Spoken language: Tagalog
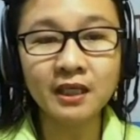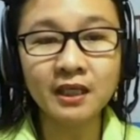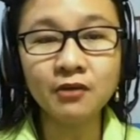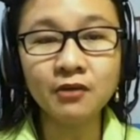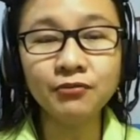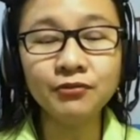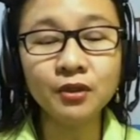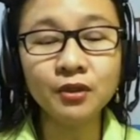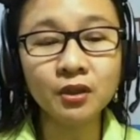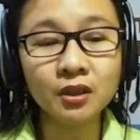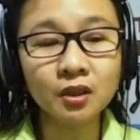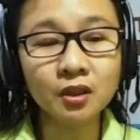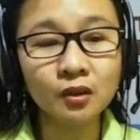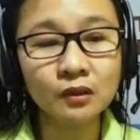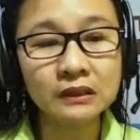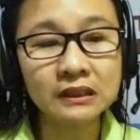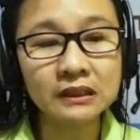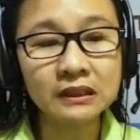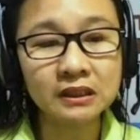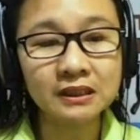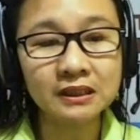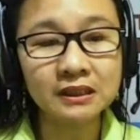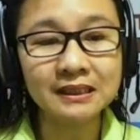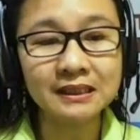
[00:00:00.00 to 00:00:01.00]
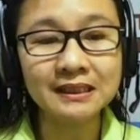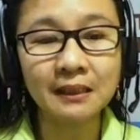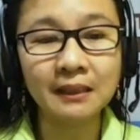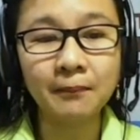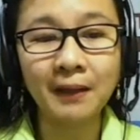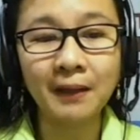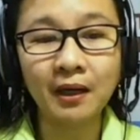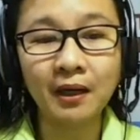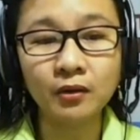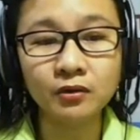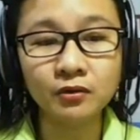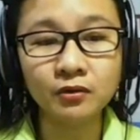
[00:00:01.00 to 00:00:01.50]
if your concern is
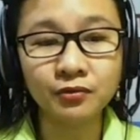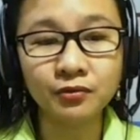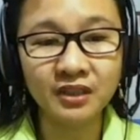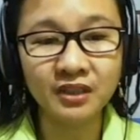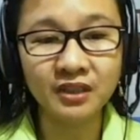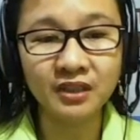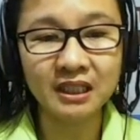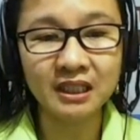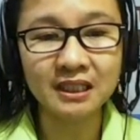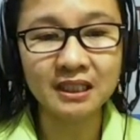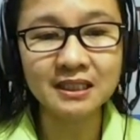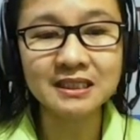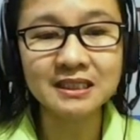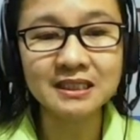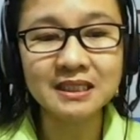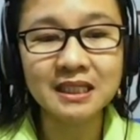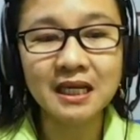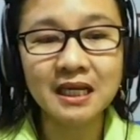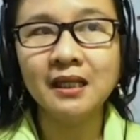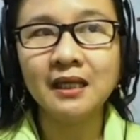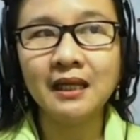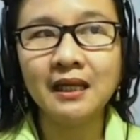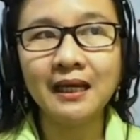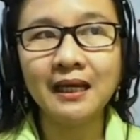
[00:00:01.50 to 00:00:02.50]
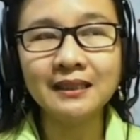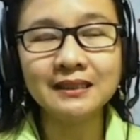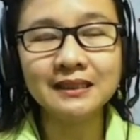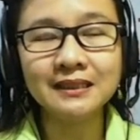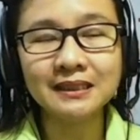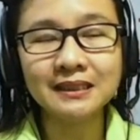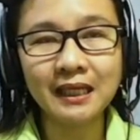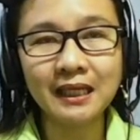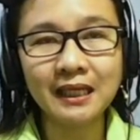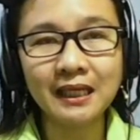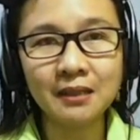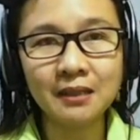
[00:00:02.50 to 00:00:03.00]
about fees, let's
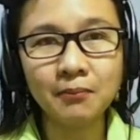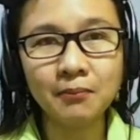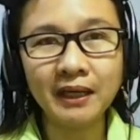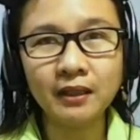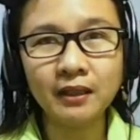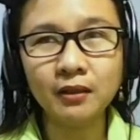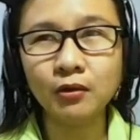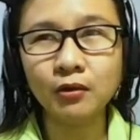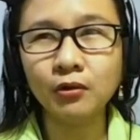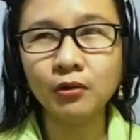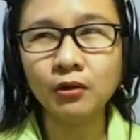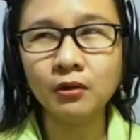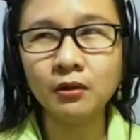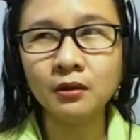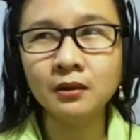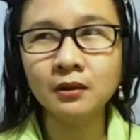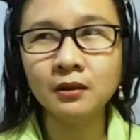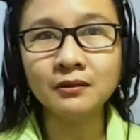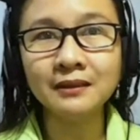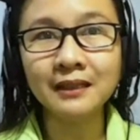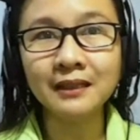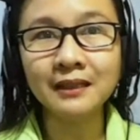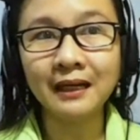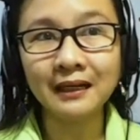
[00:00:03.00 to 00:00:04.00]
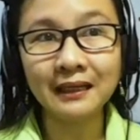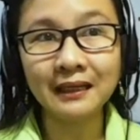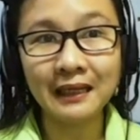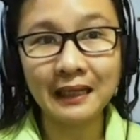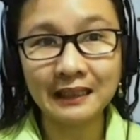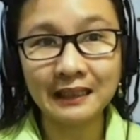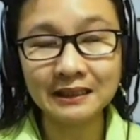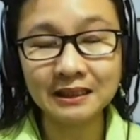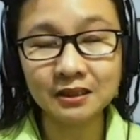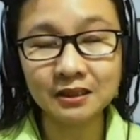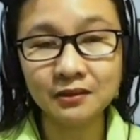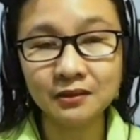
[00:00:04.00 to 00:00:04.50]
say mayroong kang
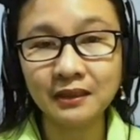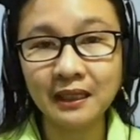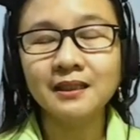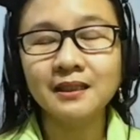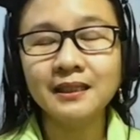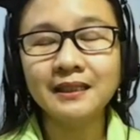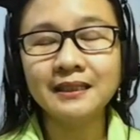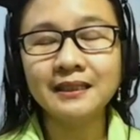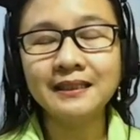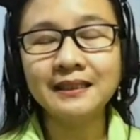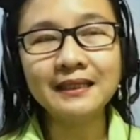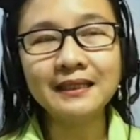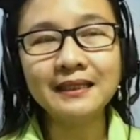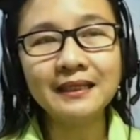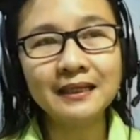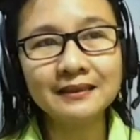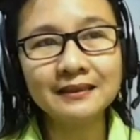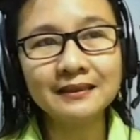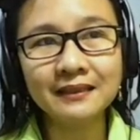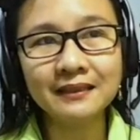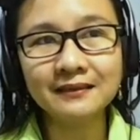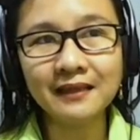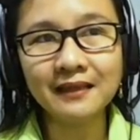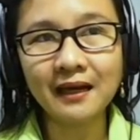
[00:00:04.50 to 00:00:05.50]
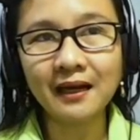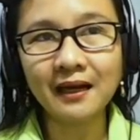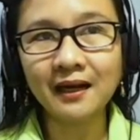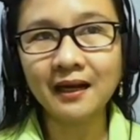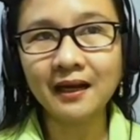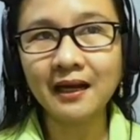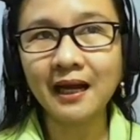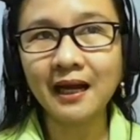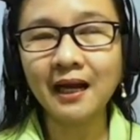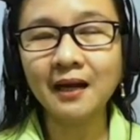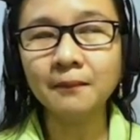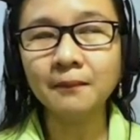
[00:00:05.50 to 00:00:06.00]
lesson na hindi nagtatak
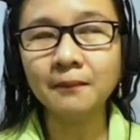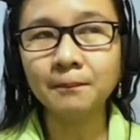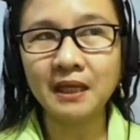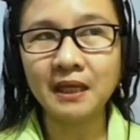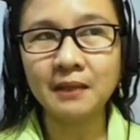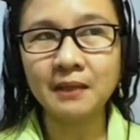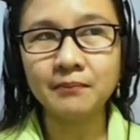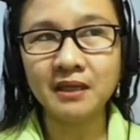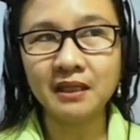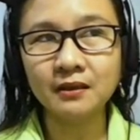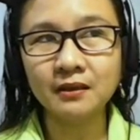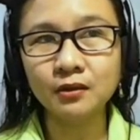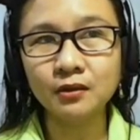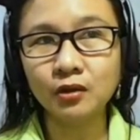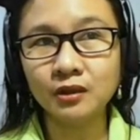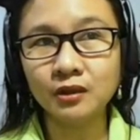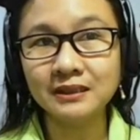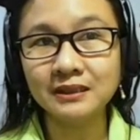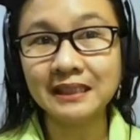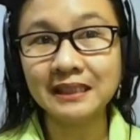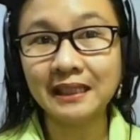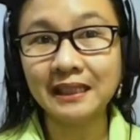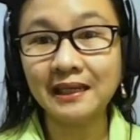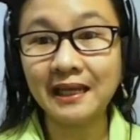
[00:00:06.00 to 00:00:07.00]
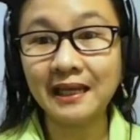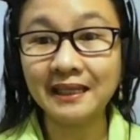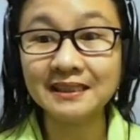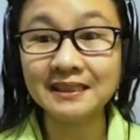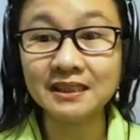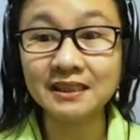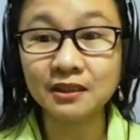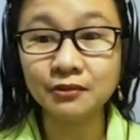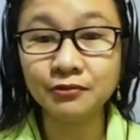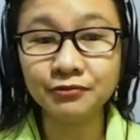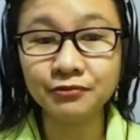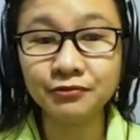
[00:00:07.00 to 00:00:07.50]
ang payment doon sa
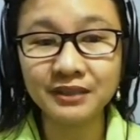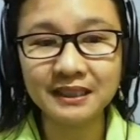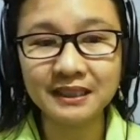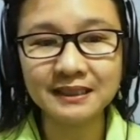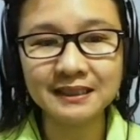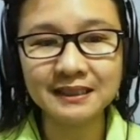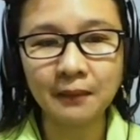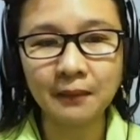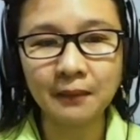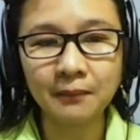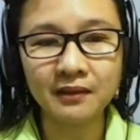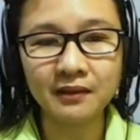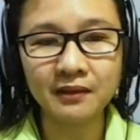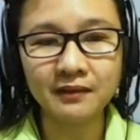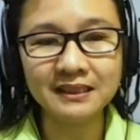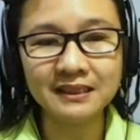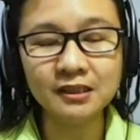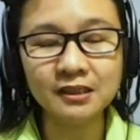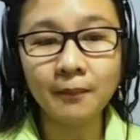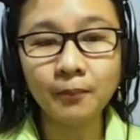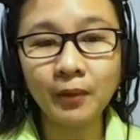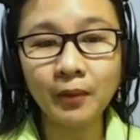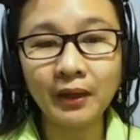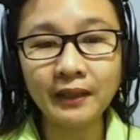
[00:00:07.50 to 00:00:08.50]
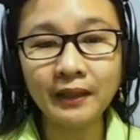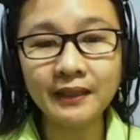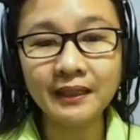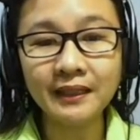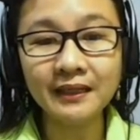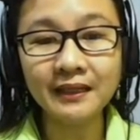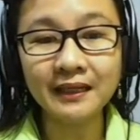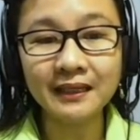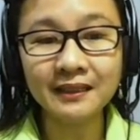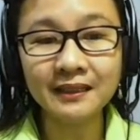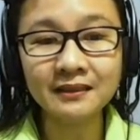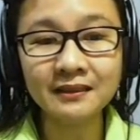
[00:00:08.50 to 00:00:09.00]
lesson fee summary. So,
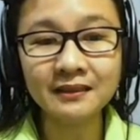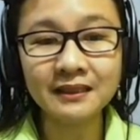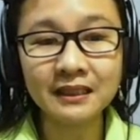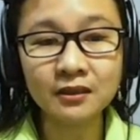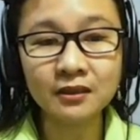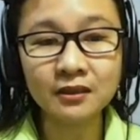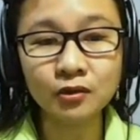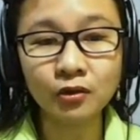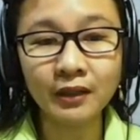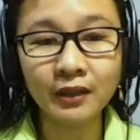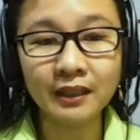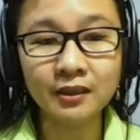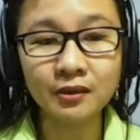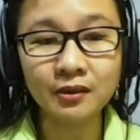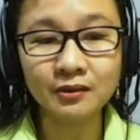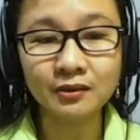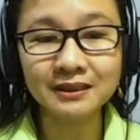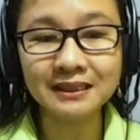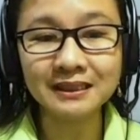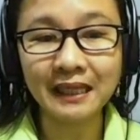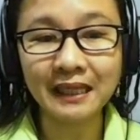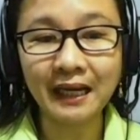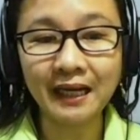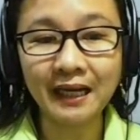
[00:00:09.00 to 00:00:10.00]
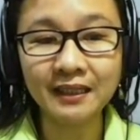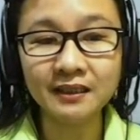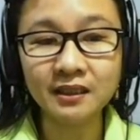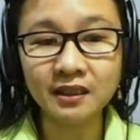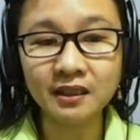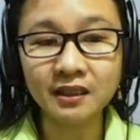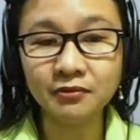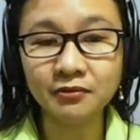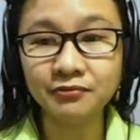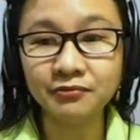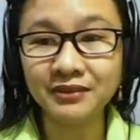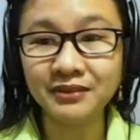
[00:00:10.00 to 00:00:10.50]
pwede rin dito kayo sa
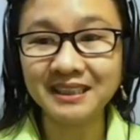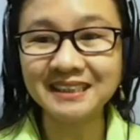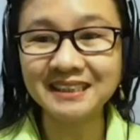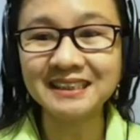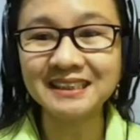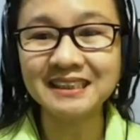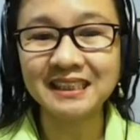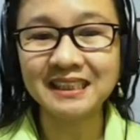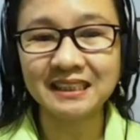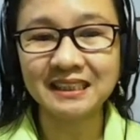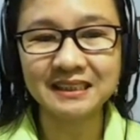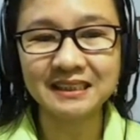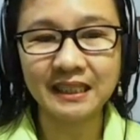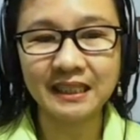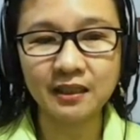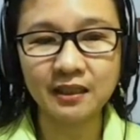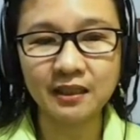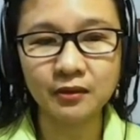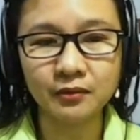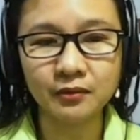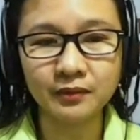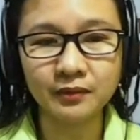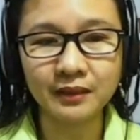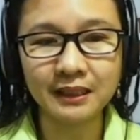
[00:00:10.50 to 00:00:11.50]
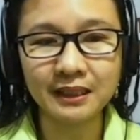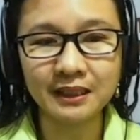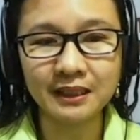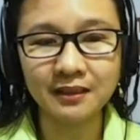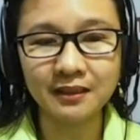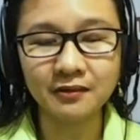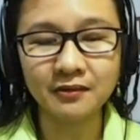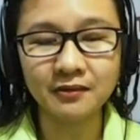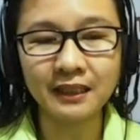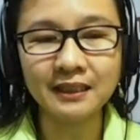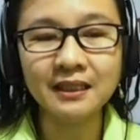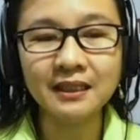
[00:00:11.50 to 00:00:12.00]
under fees category.
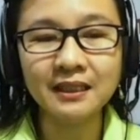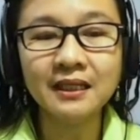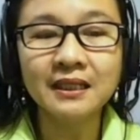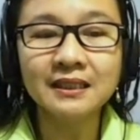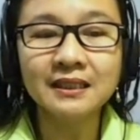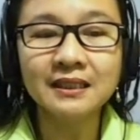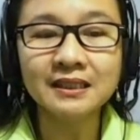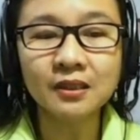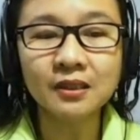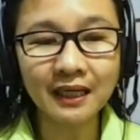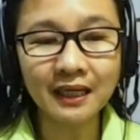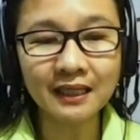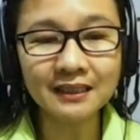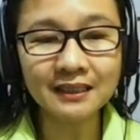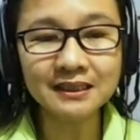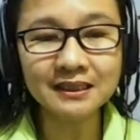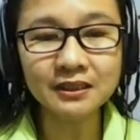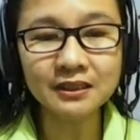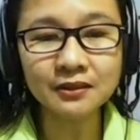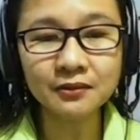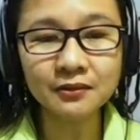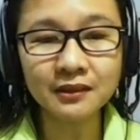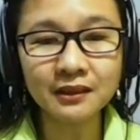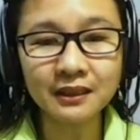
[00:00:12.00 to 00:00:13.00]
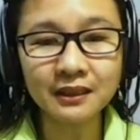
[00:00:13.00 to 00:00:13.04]
Okay. So, as you